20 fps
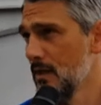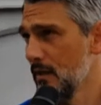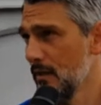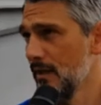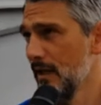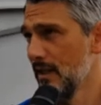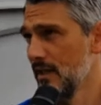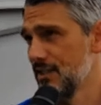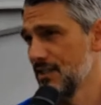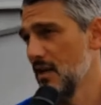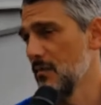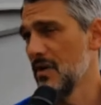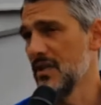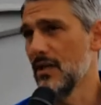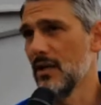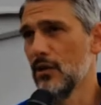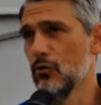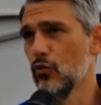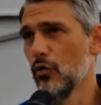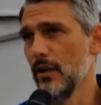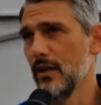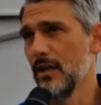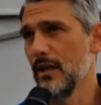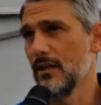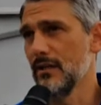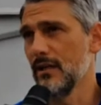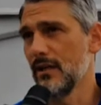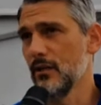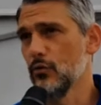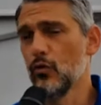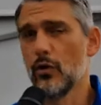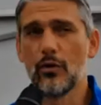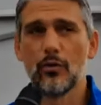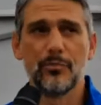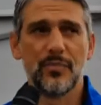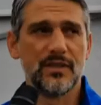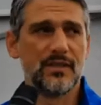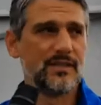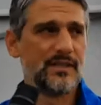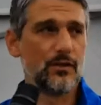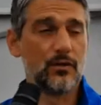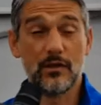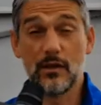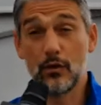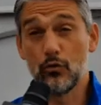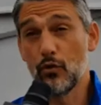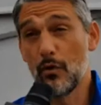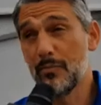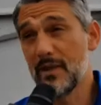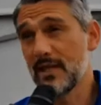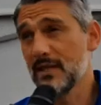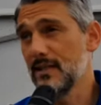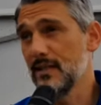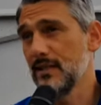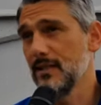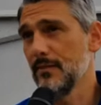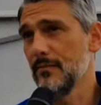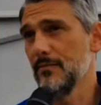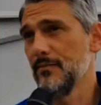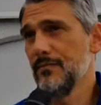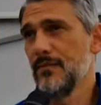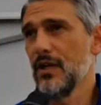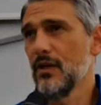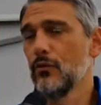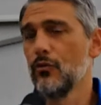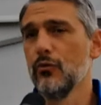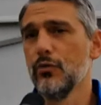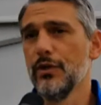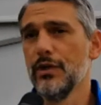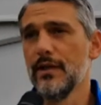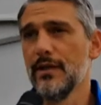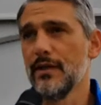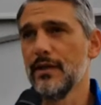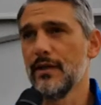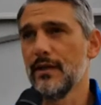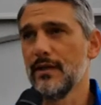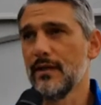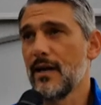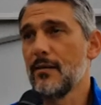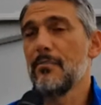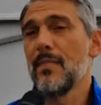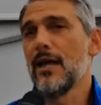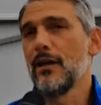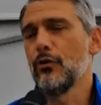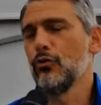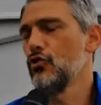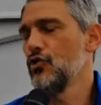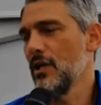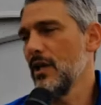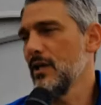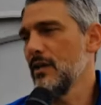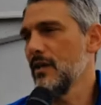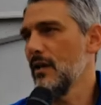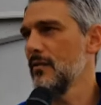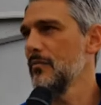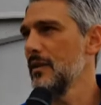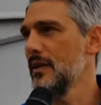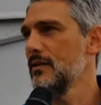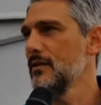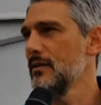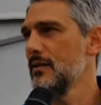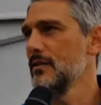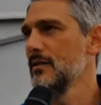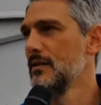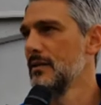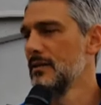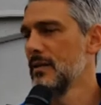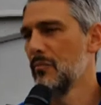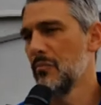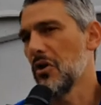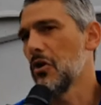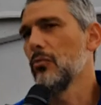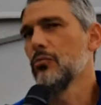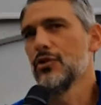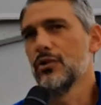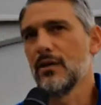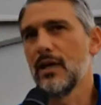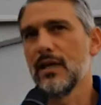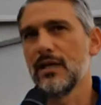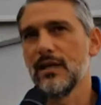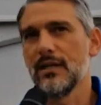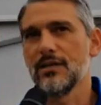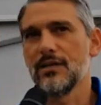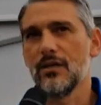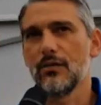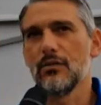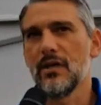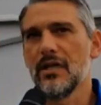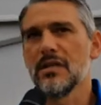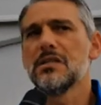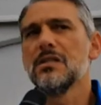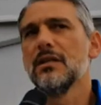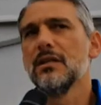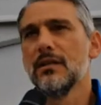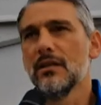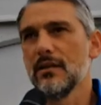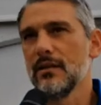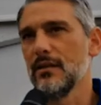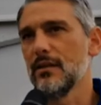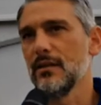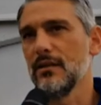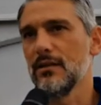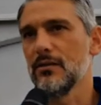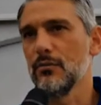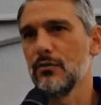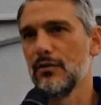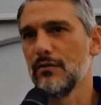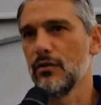nell'insieme delle due, delle due, competizioni, delle due partite, per cui il rammarico c'è chiaramente, però bisogna anche essere onesti e dire che insomma, il